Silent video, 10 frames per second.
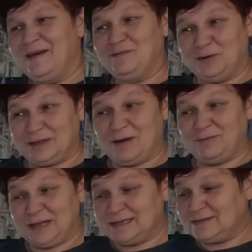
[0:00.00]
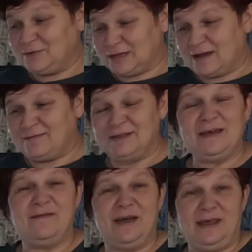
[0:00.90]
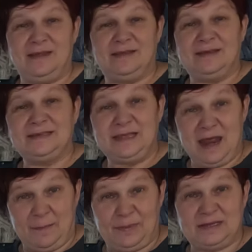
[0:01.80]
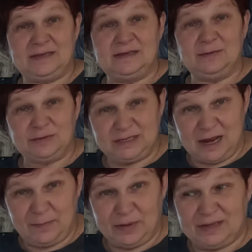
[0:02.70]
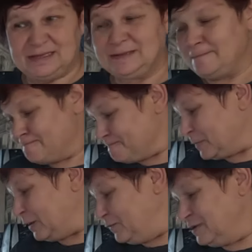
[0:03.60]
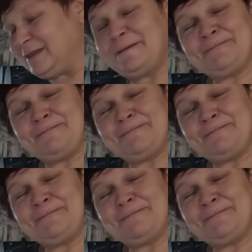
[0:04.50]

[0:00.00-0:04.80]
Вот, а у нас вот так вот говорят, стряпать. Ты устряпалась? Вот.